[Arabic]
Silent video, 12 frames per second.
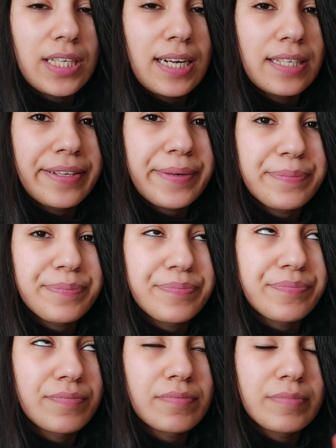ليا الهضره
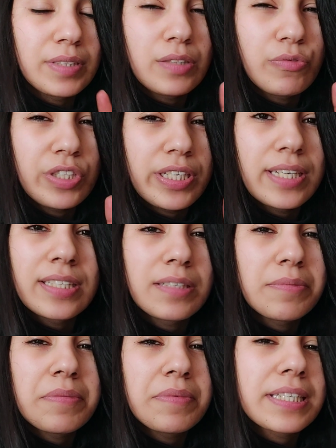دوش لي انا
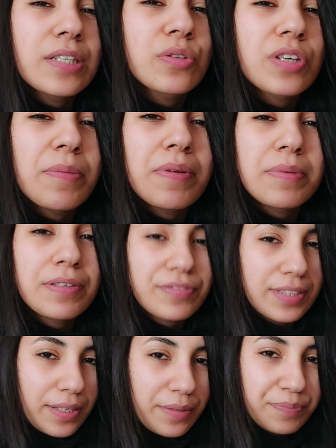ديما ملي كنكون قبل ما
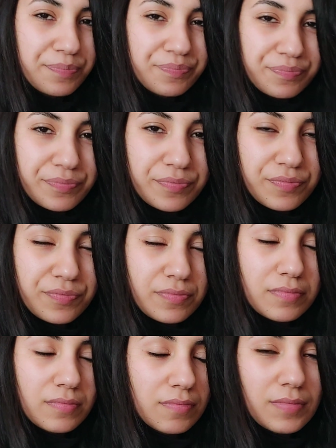نفطر
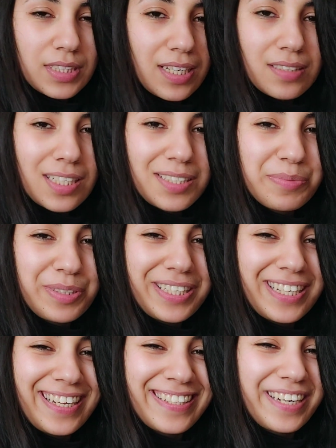كتبقى تمشي
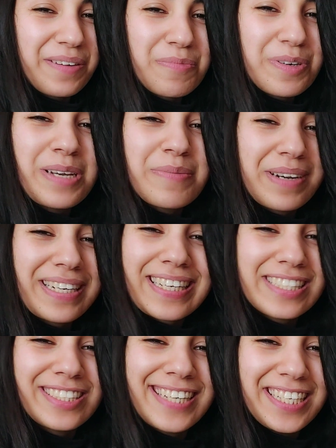ليا الهضره المهم على
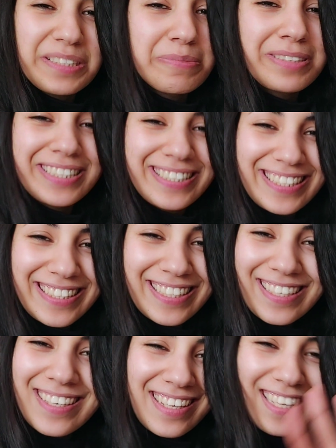قلت شي حاجه
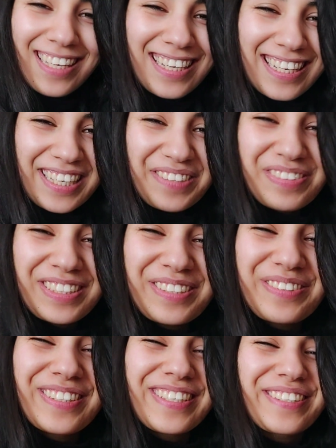بجياتك غير ما
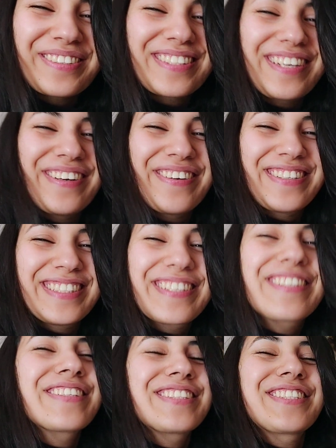دوش عليا
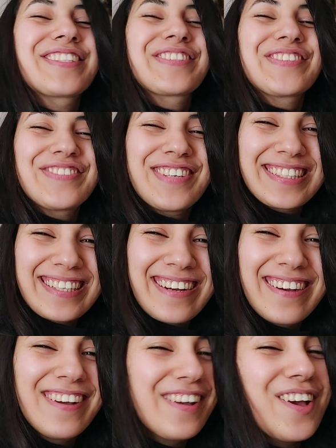وصافي تنكون
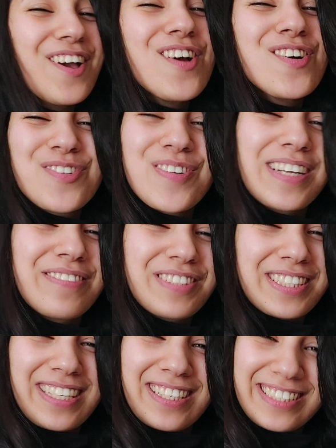فاطره وعاد
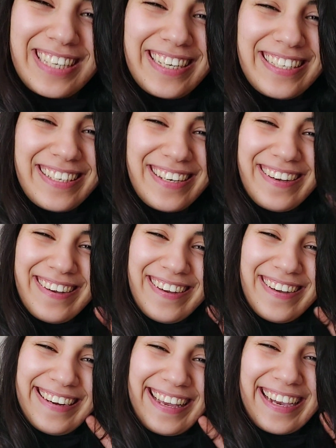باش كيرجع
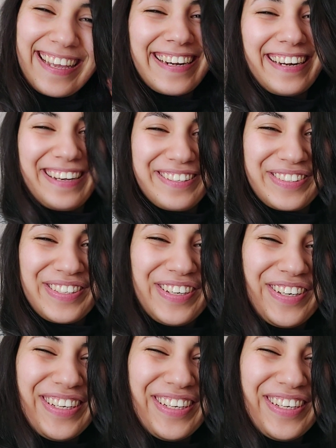ليا العقل لراسو